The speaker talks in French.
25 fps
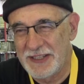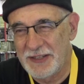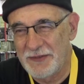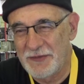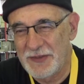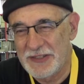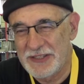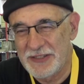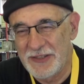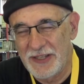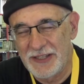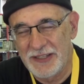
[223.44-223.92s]
un
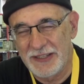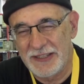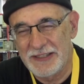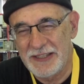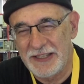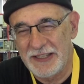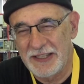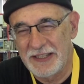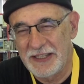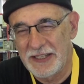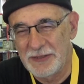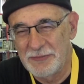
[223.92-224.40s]
festival
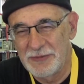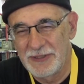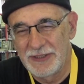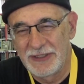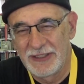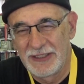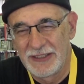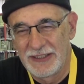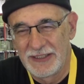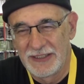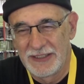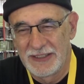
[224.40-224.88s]
très agréable,
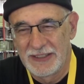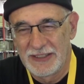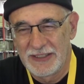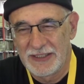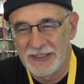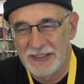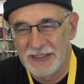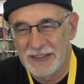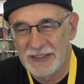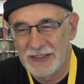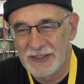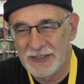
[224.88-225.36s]

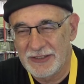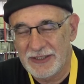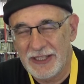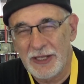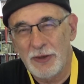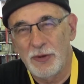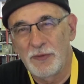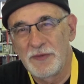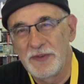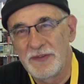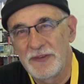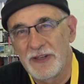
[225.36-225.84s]
euh,
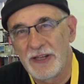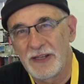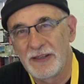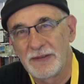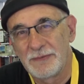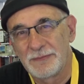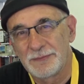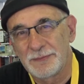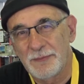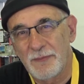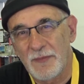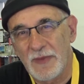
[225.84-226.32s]
très
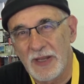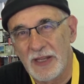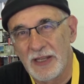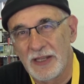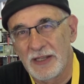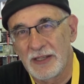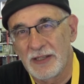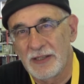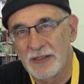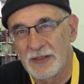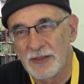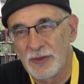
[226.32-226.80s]
convivial,
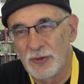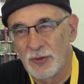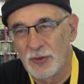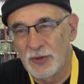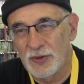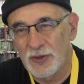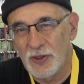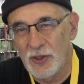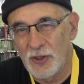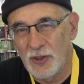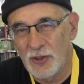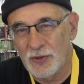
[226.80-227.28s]

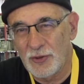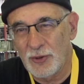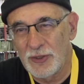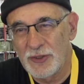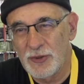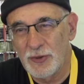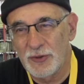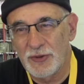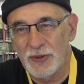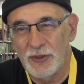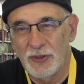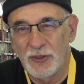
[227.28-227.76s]
autant entre
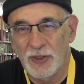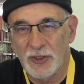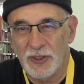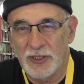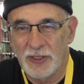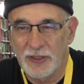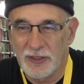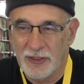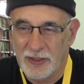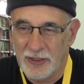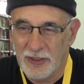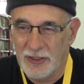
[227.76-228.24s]
les auteurs
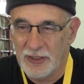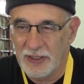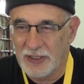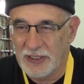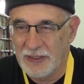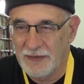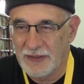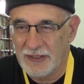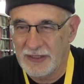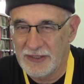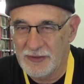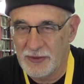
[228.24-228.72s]

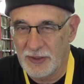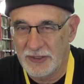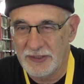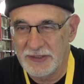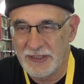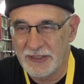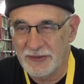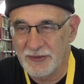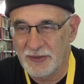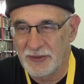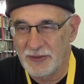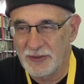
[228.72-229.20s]
qu'avec les
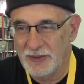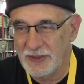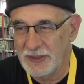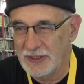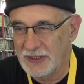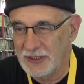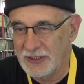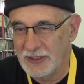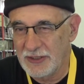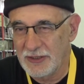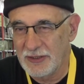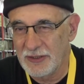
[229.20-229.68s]
organisateurs
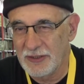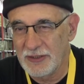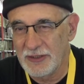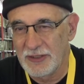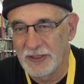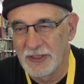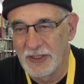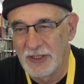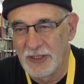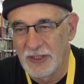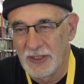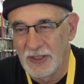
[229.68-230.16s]
et
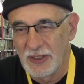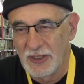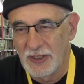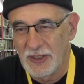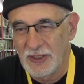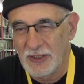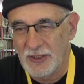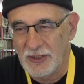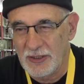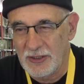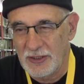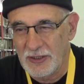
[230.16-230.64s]

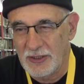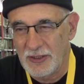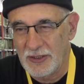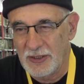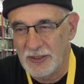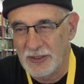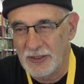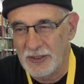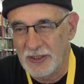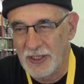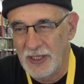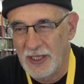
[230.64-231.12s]

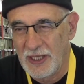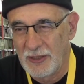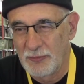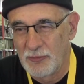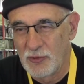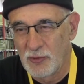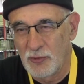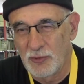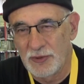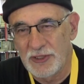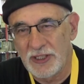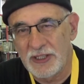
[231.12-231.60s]
un
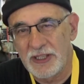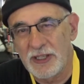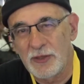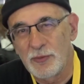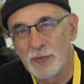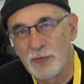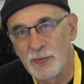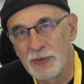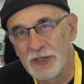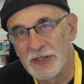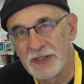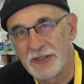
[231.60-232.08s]
bon contact avec
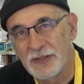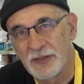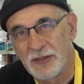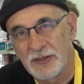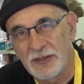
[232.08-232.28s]
le public.